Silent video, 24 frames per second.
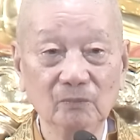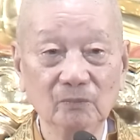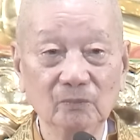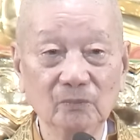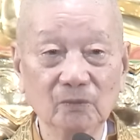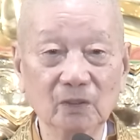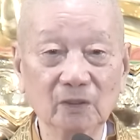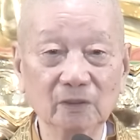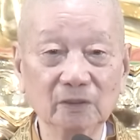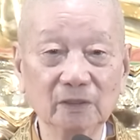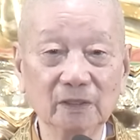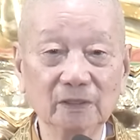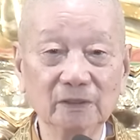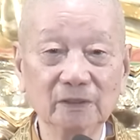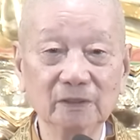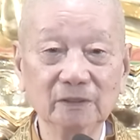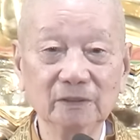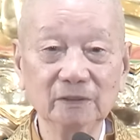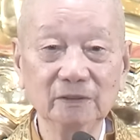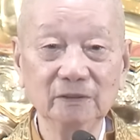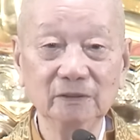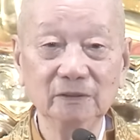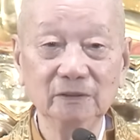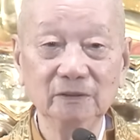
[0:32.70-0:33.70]
Cho nên
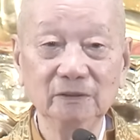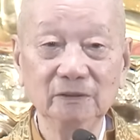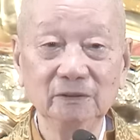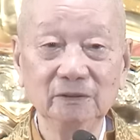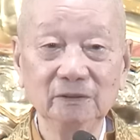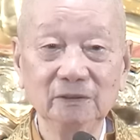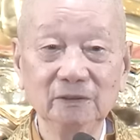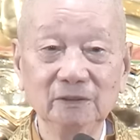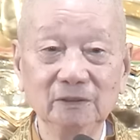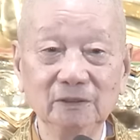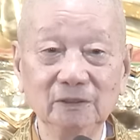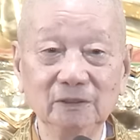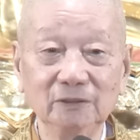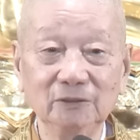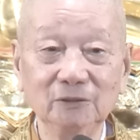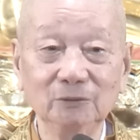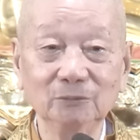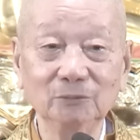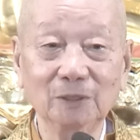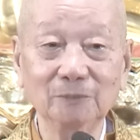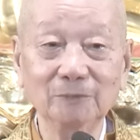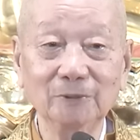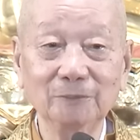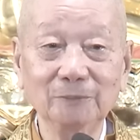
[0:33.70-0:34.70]
chúng
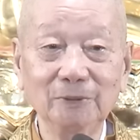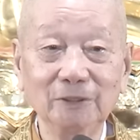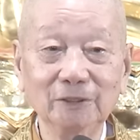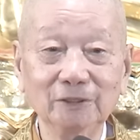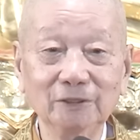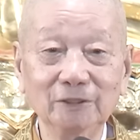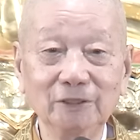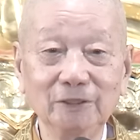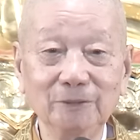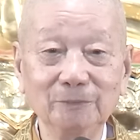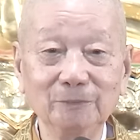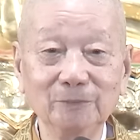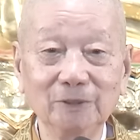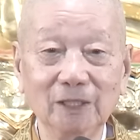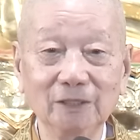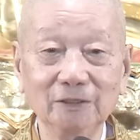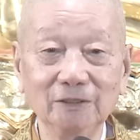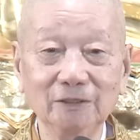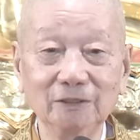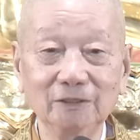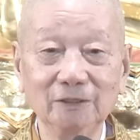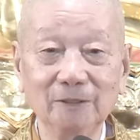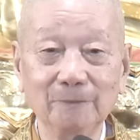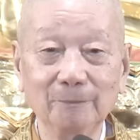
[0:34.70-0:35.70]
ta mới biết thêm cái
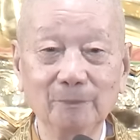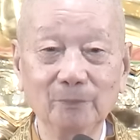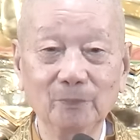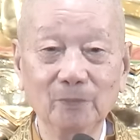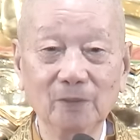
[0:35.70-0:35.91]
nữa.